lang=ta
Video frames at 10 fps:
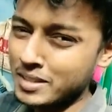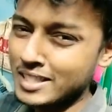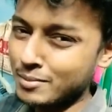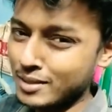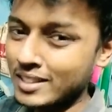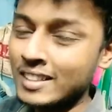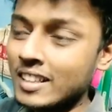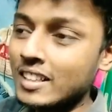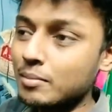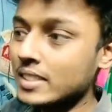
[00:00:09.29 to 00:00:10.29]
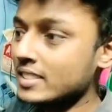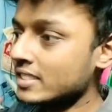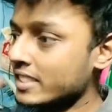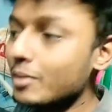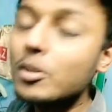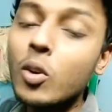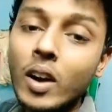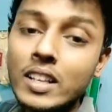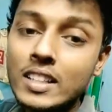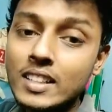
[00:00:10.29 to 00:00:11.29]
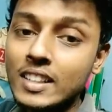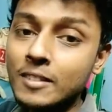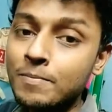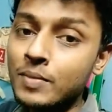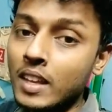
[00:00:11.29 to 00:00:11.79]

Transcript: பிசி பில் ப்ளஸ் டேபிளும் வாங்கியிருக்கேன்